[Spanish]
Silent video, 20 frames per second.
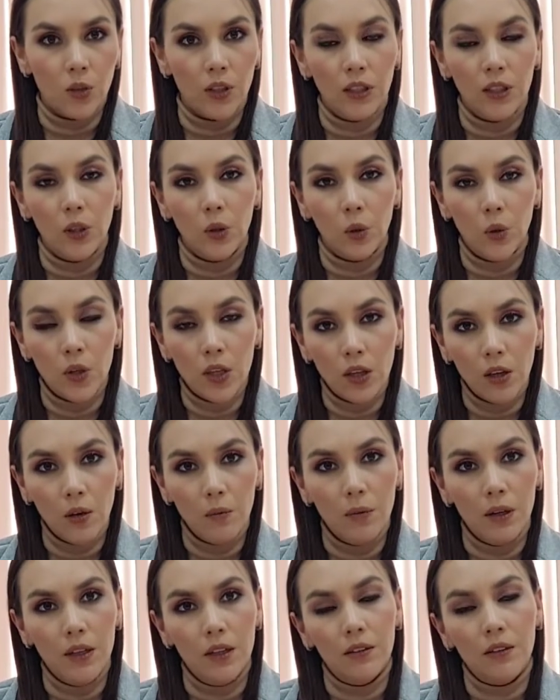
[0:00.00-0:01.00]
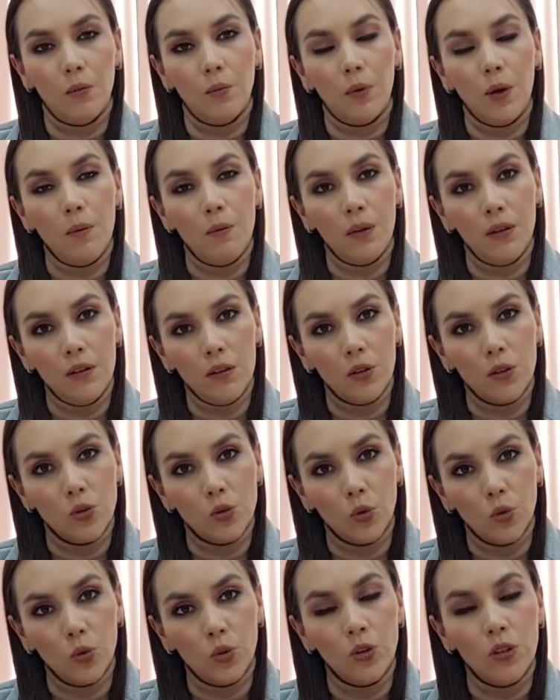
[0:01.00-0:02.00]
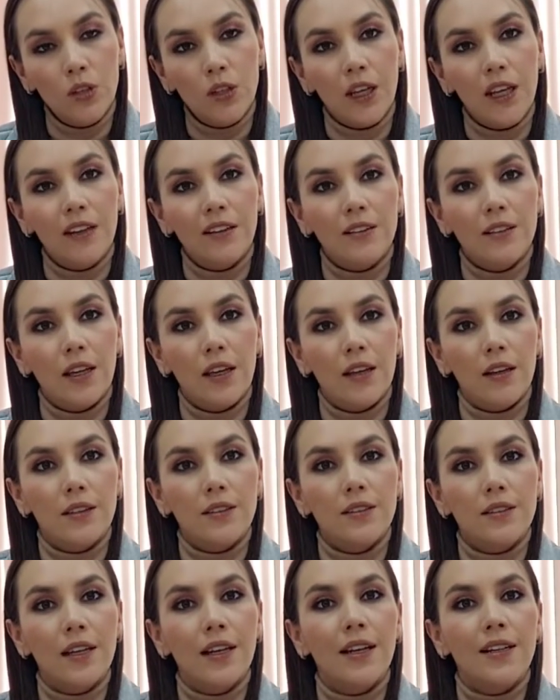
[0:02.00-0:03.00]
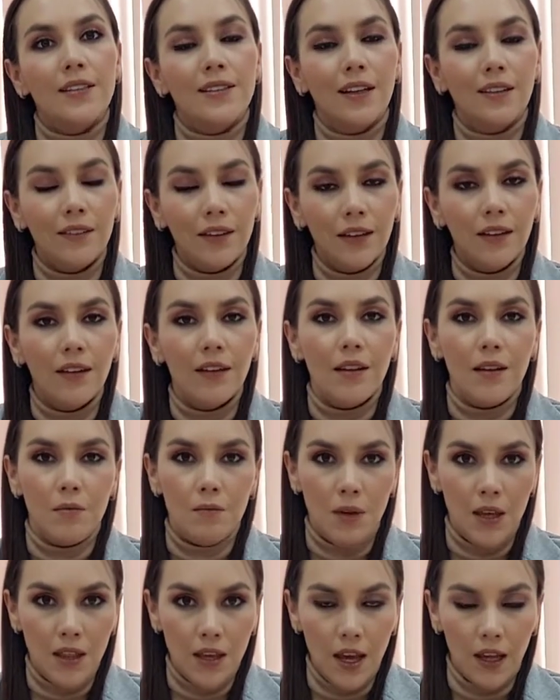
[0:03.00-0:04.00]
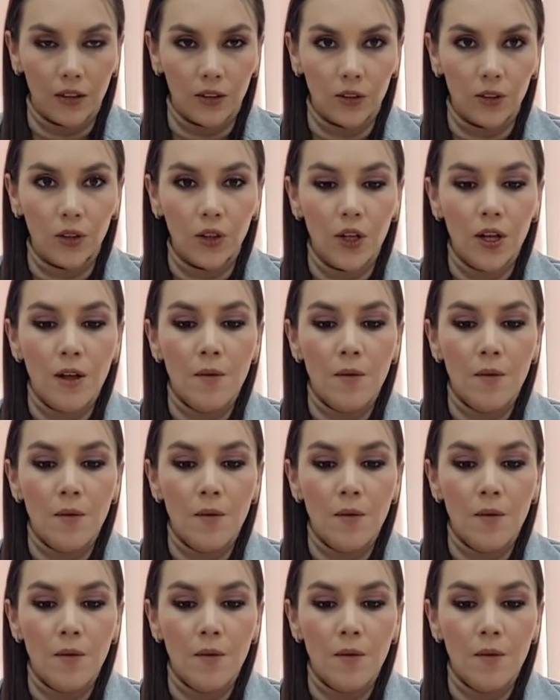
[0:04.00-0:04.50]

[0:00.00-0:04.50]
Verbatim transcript: hay ningún inconveniente. Pueden venir con su turno se, les atiende de inmediato.